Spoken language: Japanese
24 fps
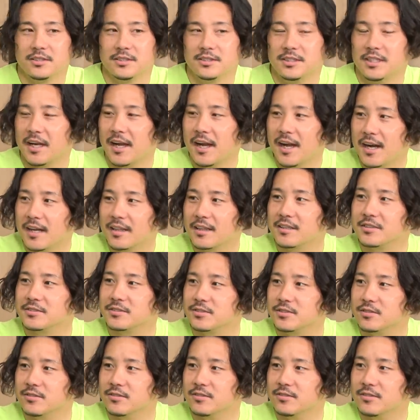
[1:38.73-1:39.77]
切れられたんで
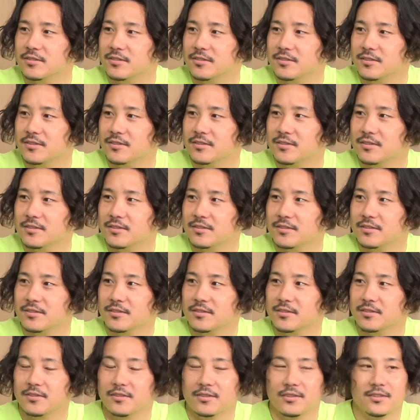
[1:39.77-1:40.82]
すよ、はいは
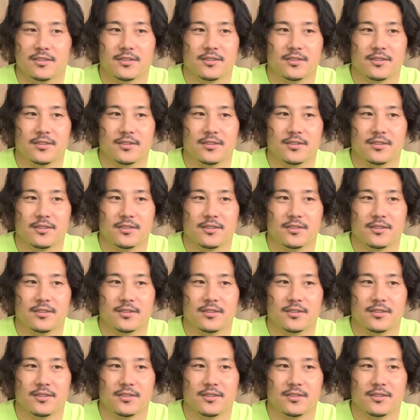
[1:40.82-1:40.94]
い、